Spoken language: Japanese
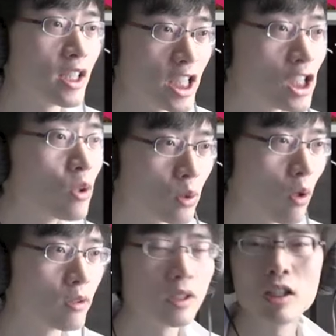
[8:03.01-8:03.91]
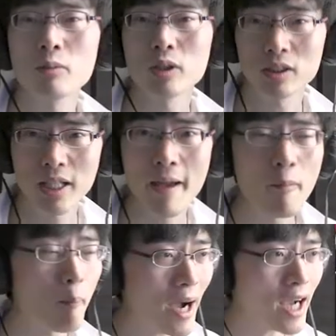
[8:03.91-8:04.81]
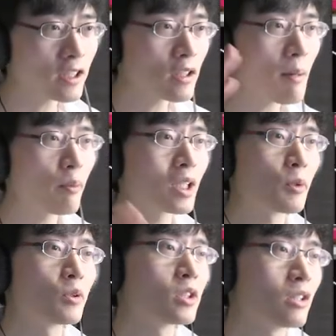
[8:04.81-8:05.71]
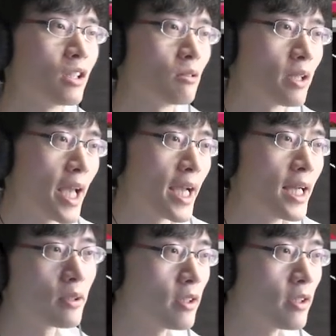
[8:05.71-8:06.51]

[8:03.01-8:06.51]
石の斧というものですね。もうバージョンアップしたものを作れるので、